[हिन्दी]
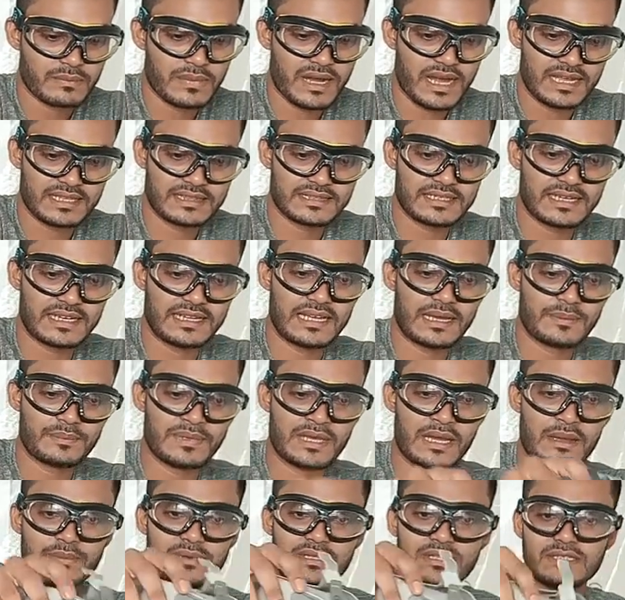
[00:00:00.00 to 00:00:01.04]
बात करें आप
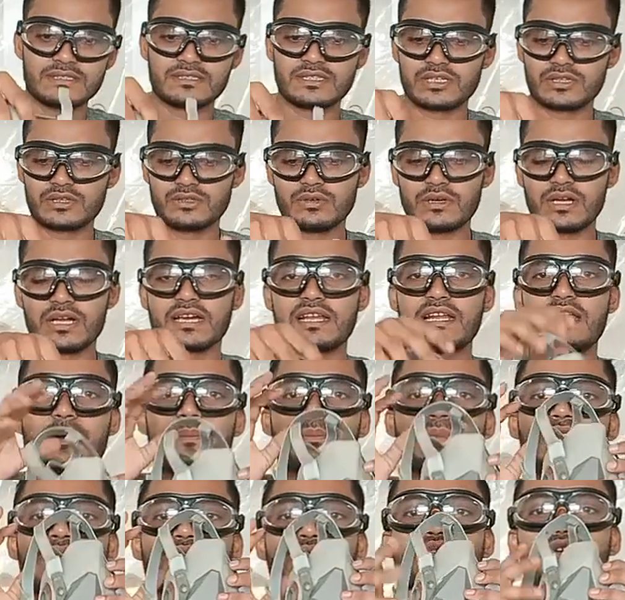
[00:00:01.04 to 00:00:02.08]
यहाँ पे देख सकते हो अगर
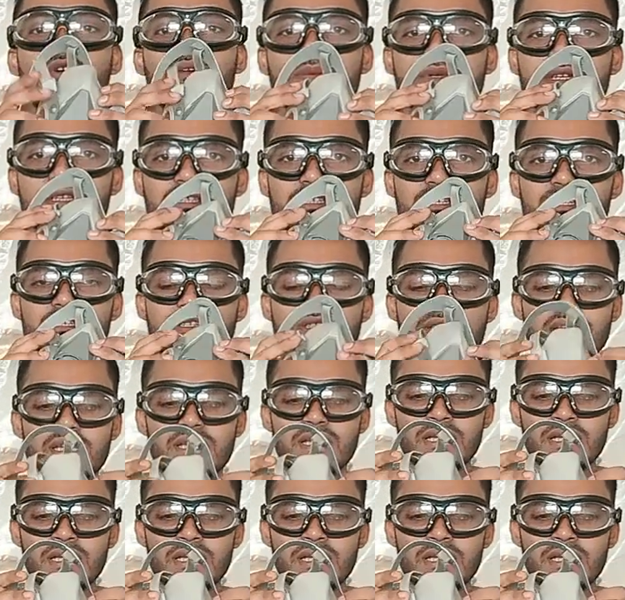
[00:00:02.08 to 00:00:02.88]
आप कोई भी चीज़